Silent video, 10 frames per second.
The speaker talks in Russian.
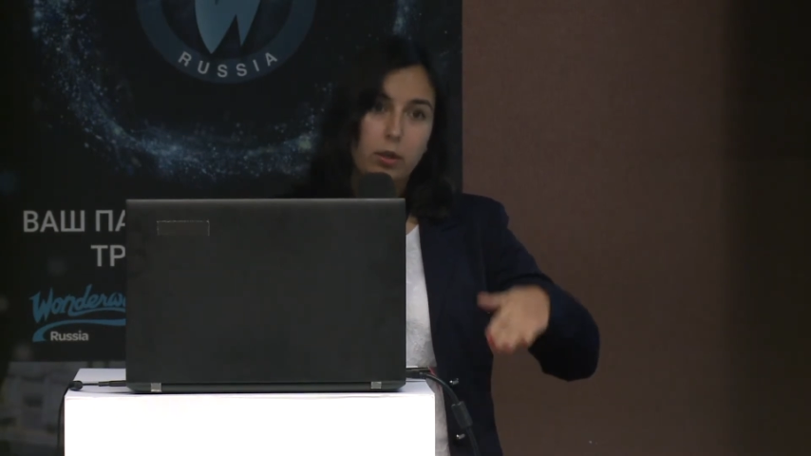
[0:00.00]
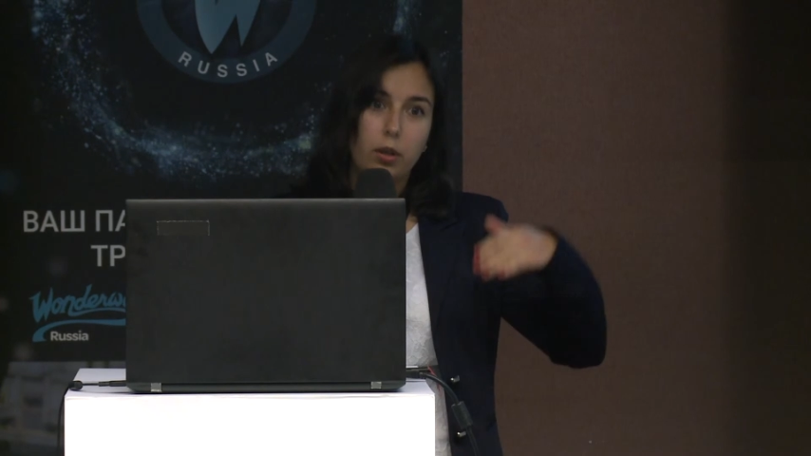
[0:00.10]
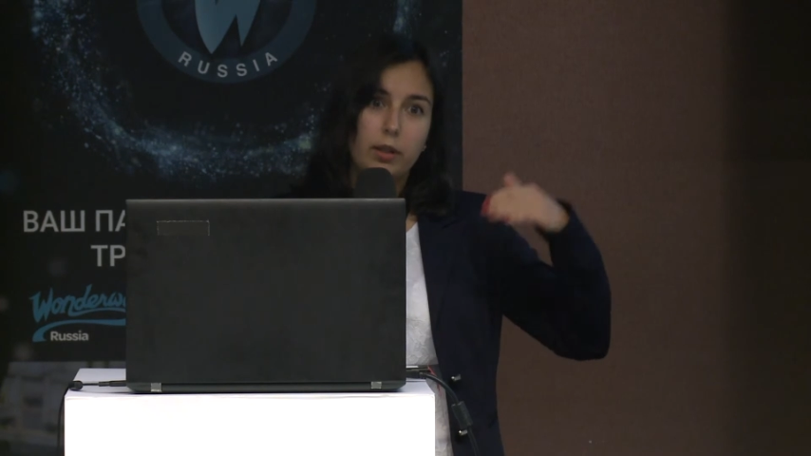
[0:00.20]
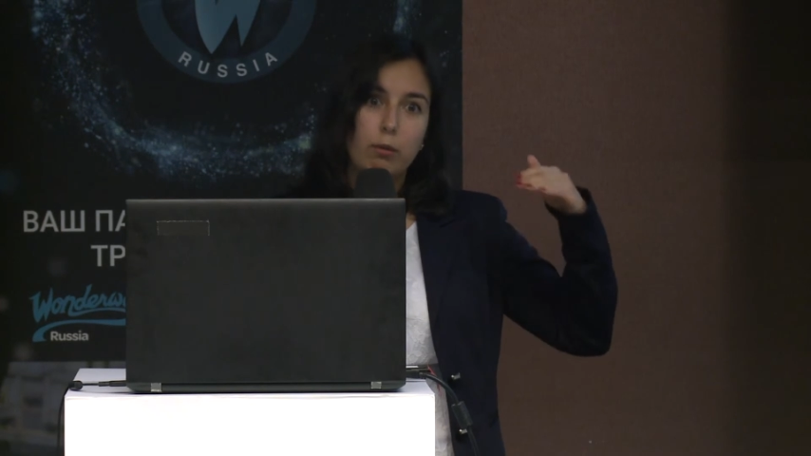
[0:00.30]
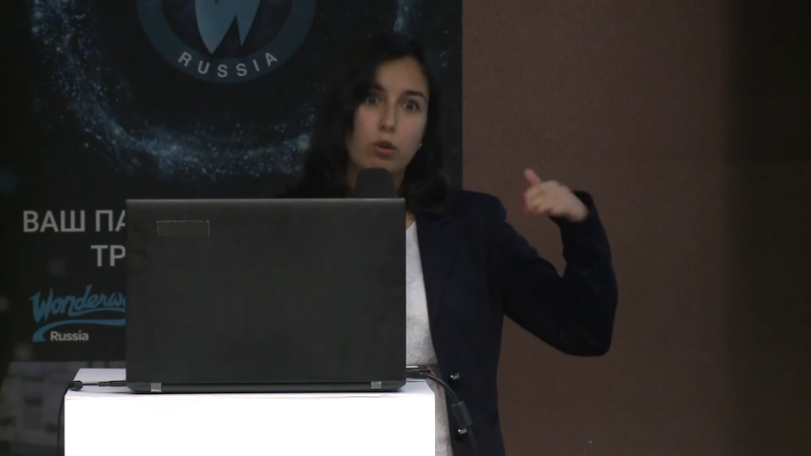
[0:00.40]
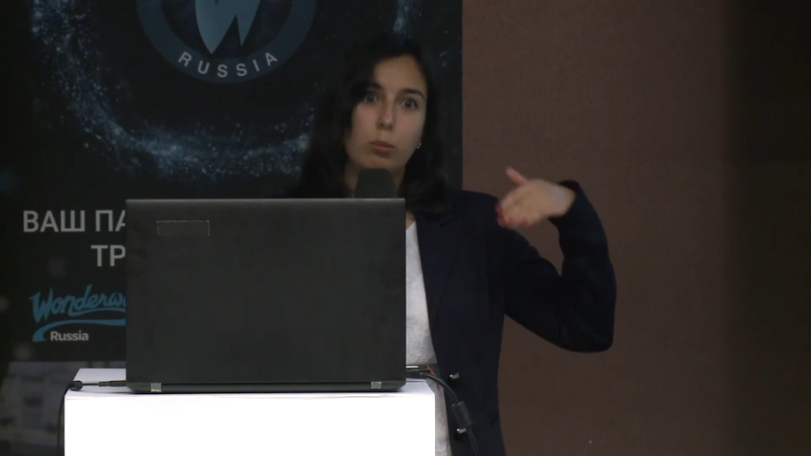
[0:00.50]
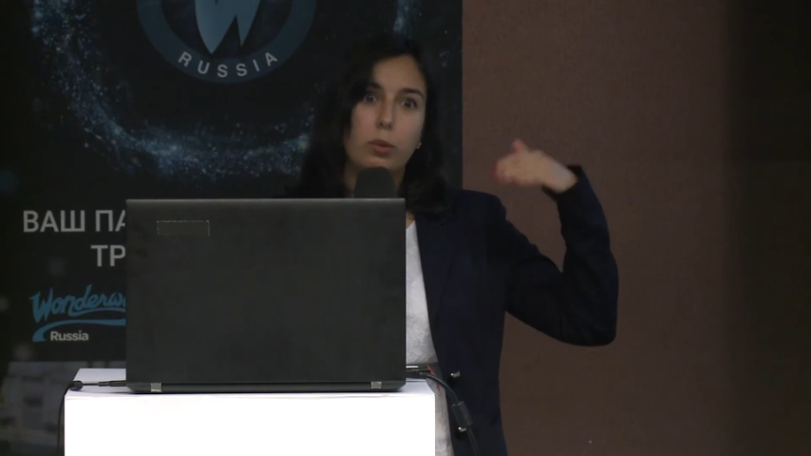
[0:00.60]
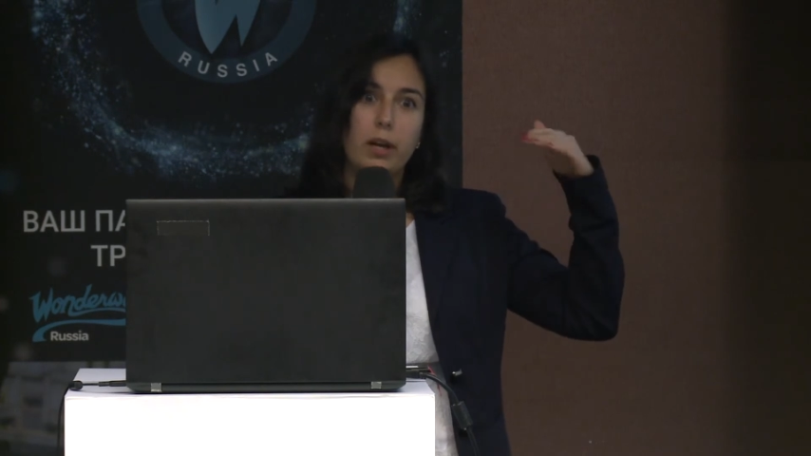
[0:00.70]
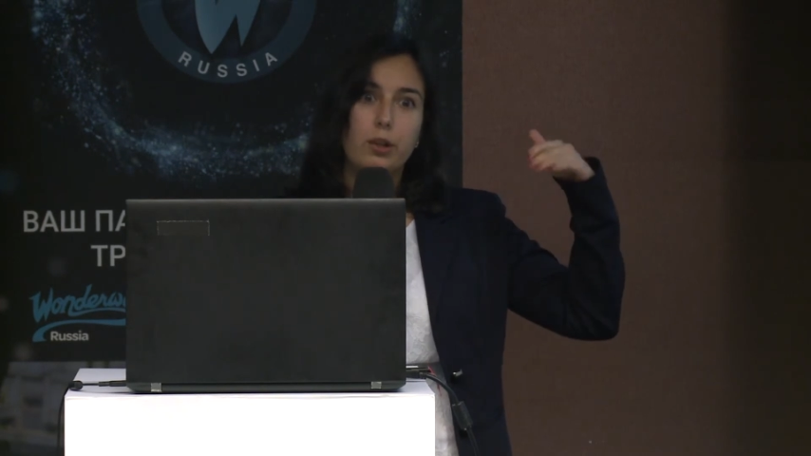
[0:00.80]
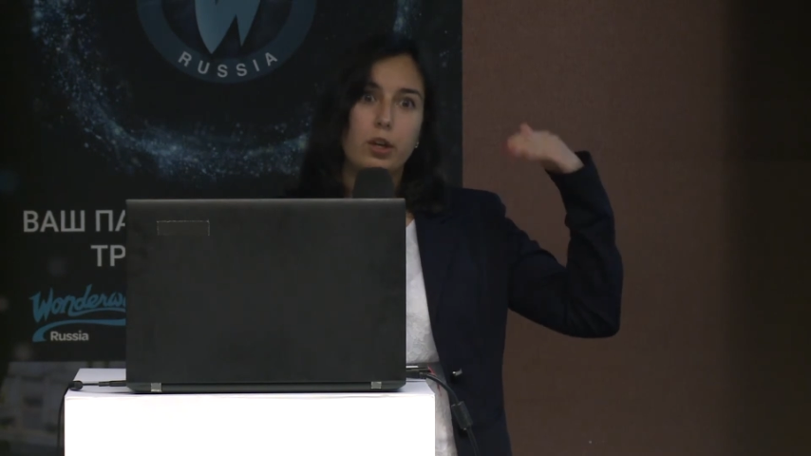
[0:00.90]
для того, чтобы
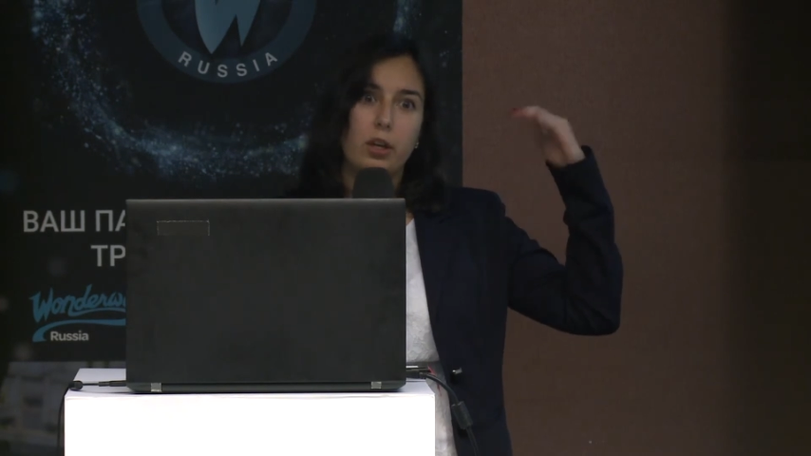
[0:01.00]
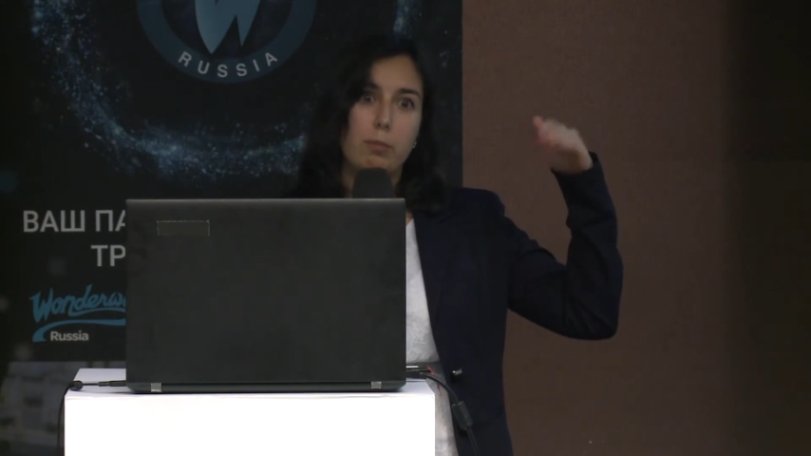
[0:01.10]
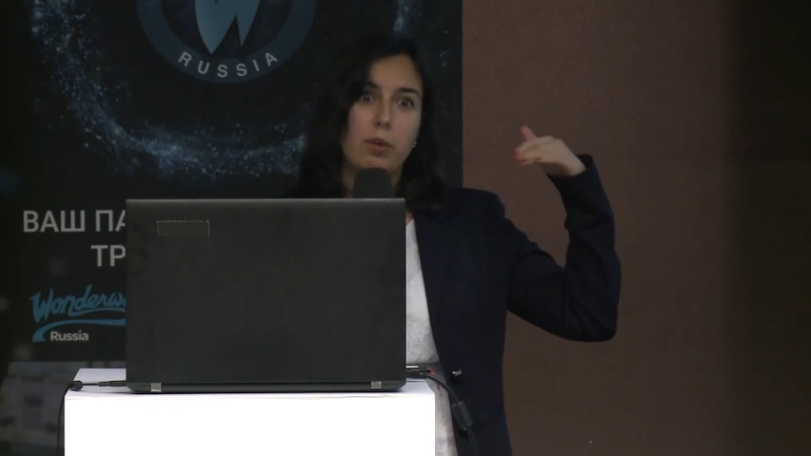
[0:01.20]
дальше она